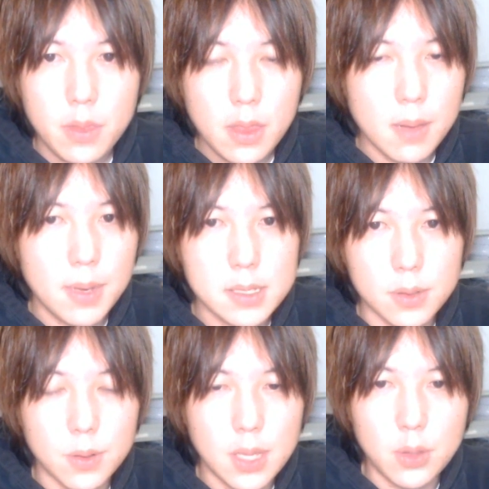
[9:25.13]
まあ、そ
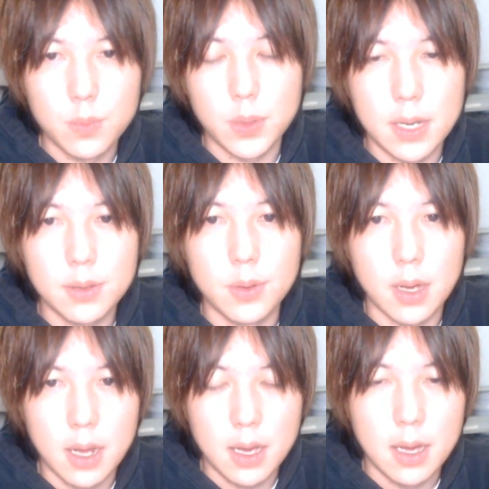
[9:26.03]
の他のブランド
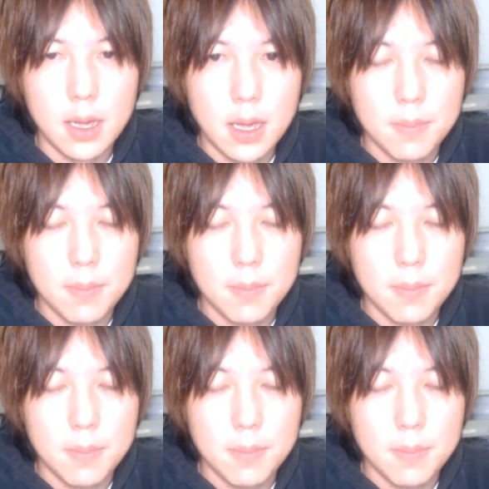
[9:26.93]
から、